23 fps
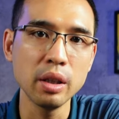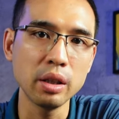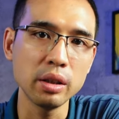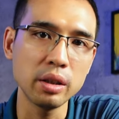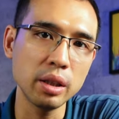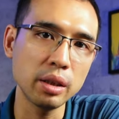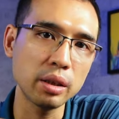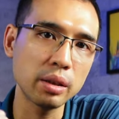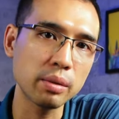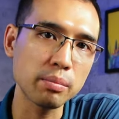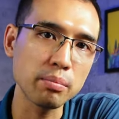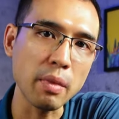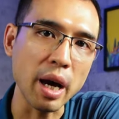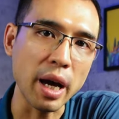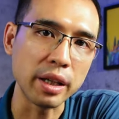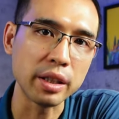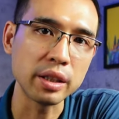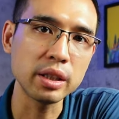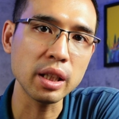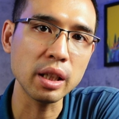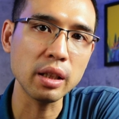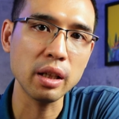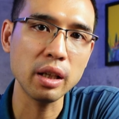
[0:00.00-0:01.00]
thì bản
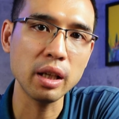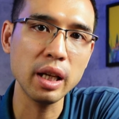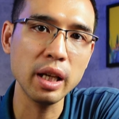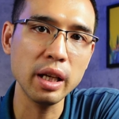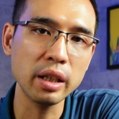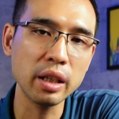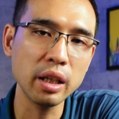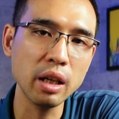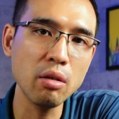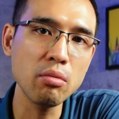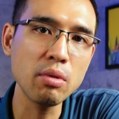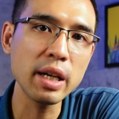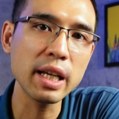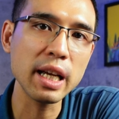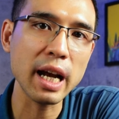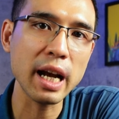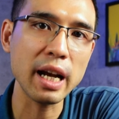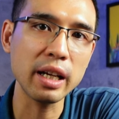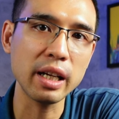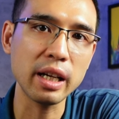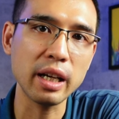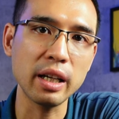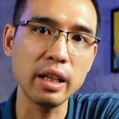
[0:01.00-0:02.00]
chất ở đây cái ông
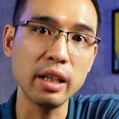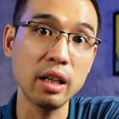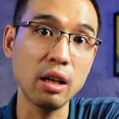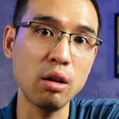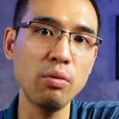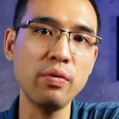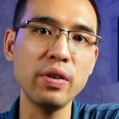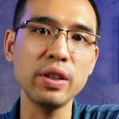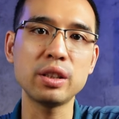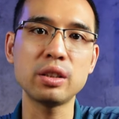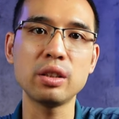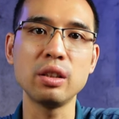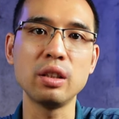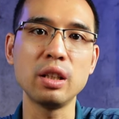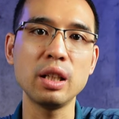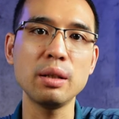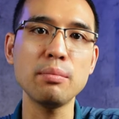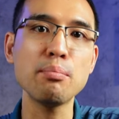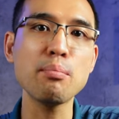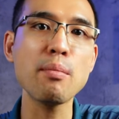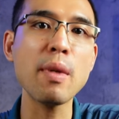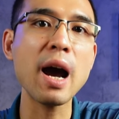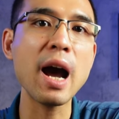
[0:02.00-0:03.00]
AI này ông phải xử lý
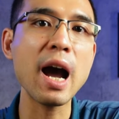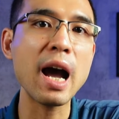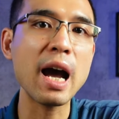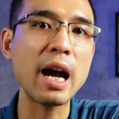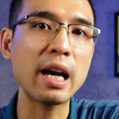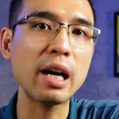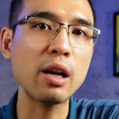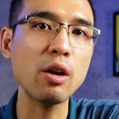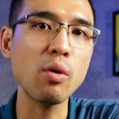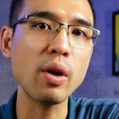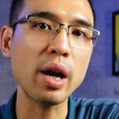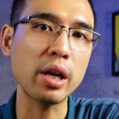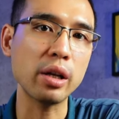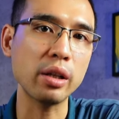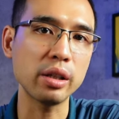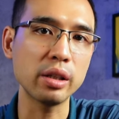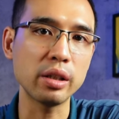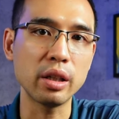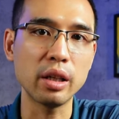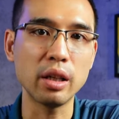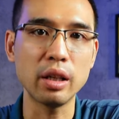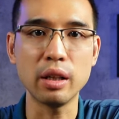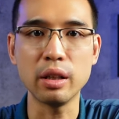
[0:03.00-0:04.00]
ba cái loại
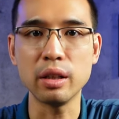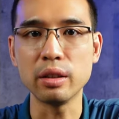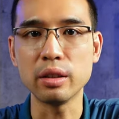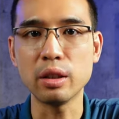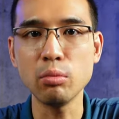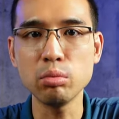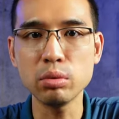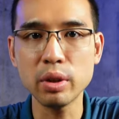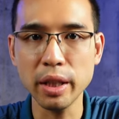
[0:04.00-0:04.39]
uh, thông